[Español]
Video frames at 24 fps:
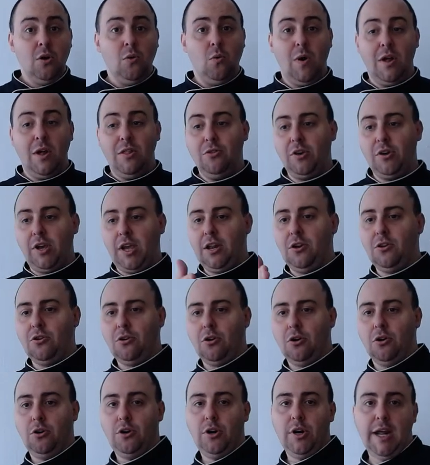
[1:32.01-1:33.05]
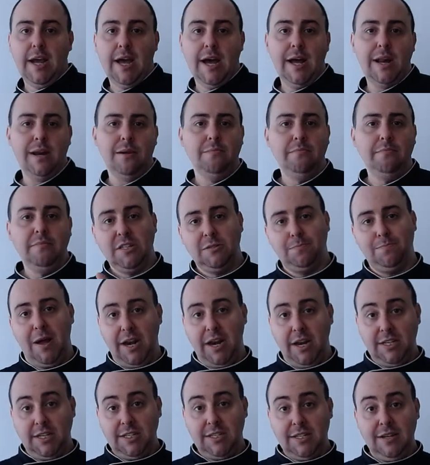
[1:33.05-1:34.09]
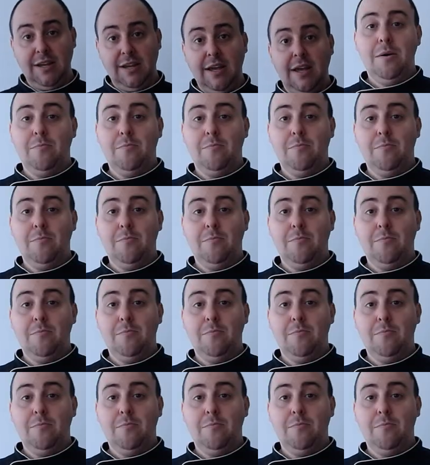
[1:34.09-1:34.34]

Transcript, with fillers: cuando quiero hornear mis panes.